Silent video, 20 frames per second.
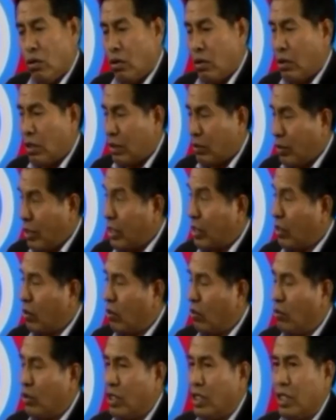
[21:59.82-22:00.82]
las vías de
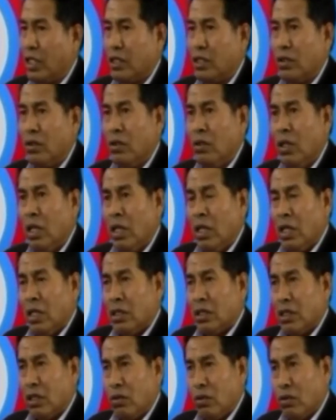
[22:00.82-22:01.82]
comunicación.
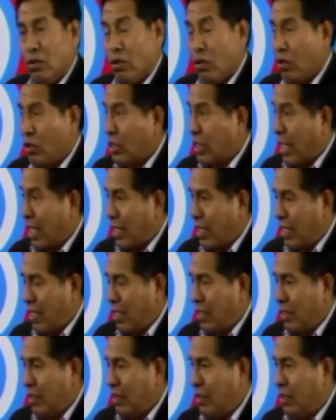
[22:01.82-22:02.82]
Segundo, los
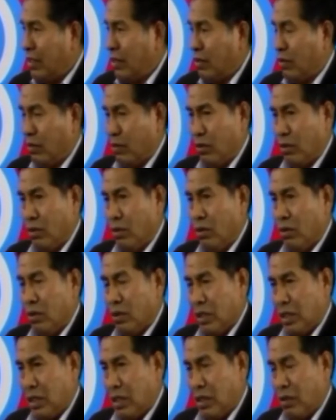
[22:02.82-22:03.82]
canales
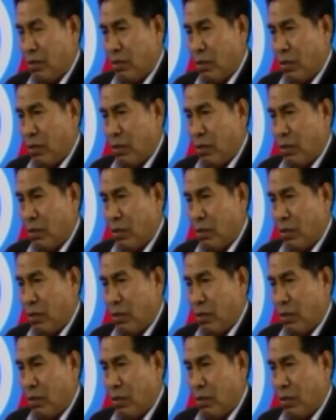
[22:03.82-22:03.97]
eh,